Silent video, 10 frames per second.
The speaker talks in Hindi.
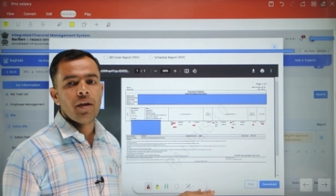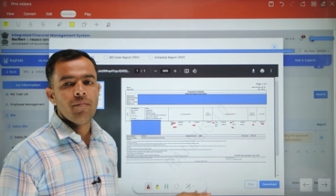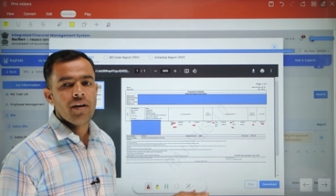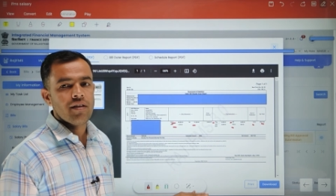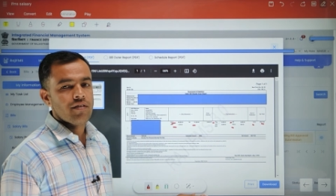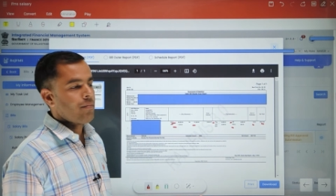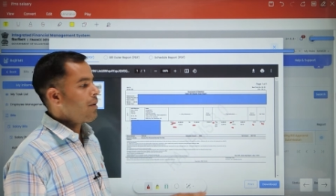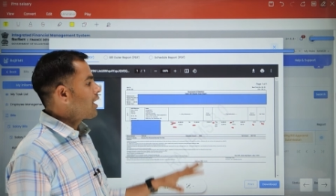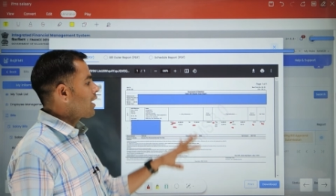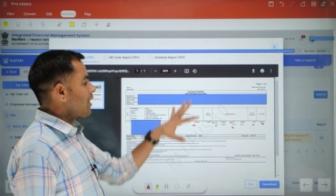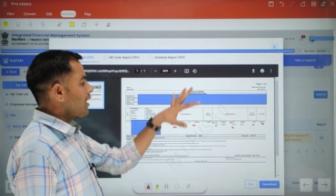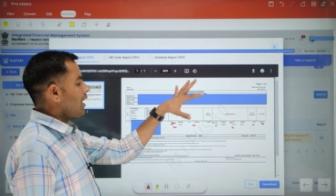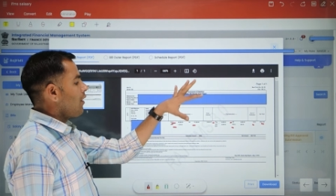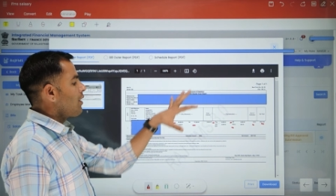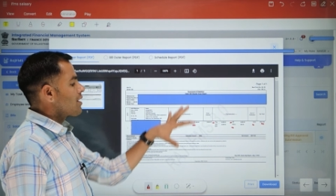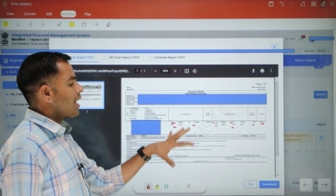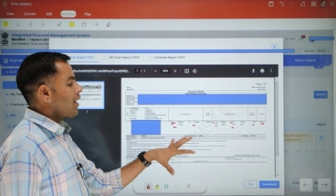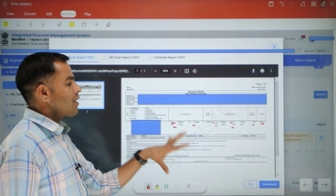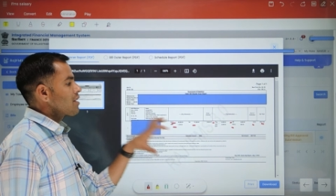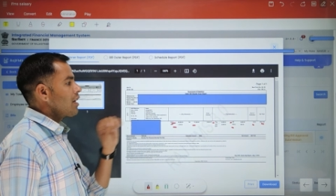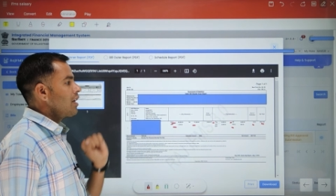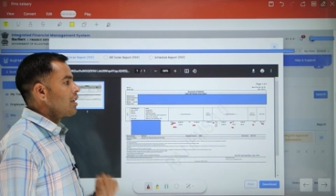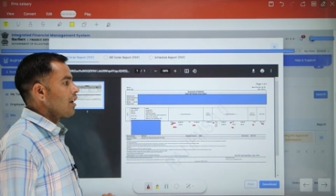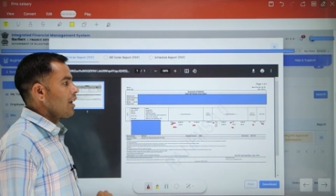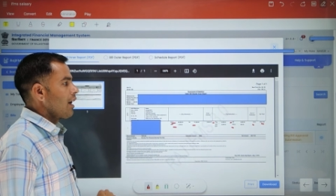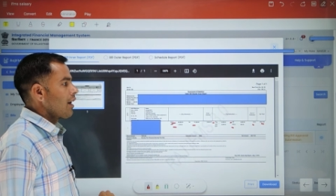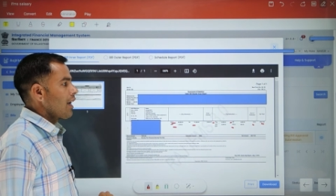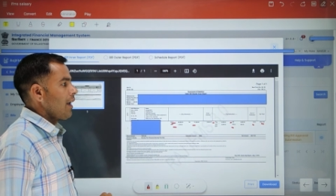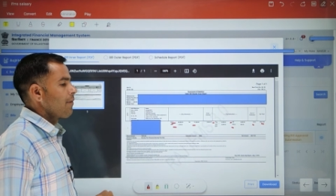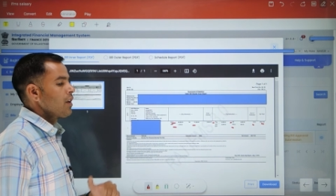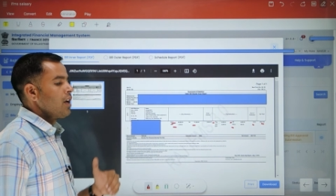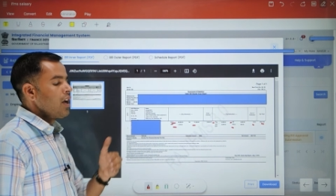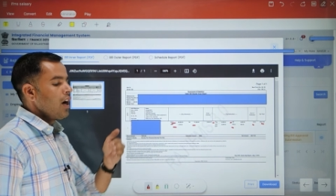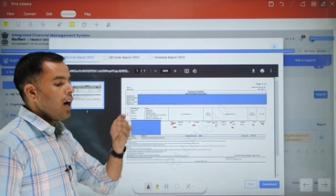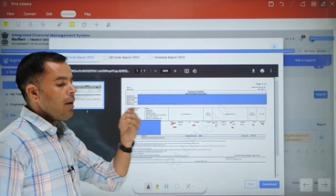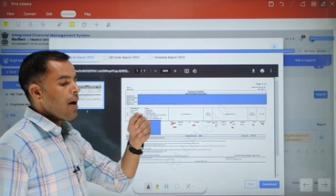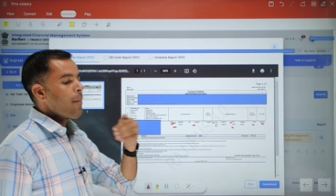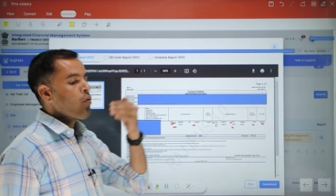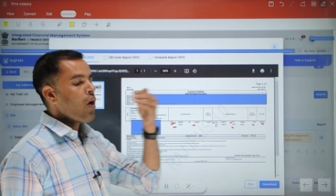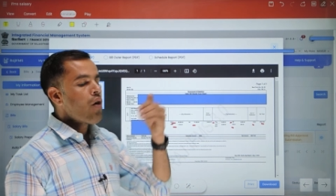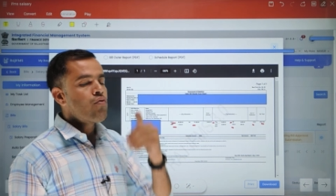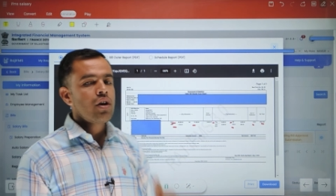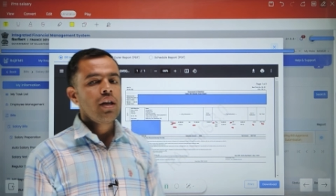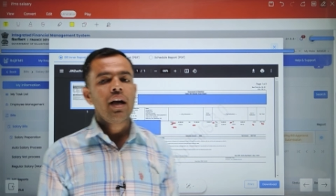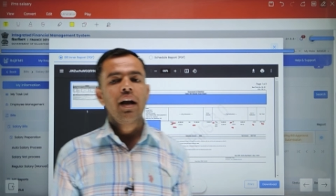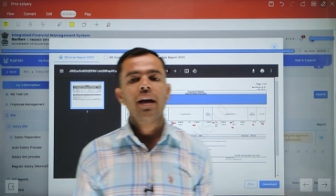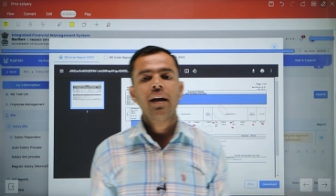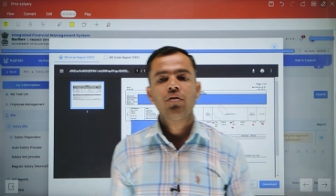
पे मैनेजर से बिल निकलता था वैसा का वैसा इनर निकल रहा है अब आपको आउटर निकालना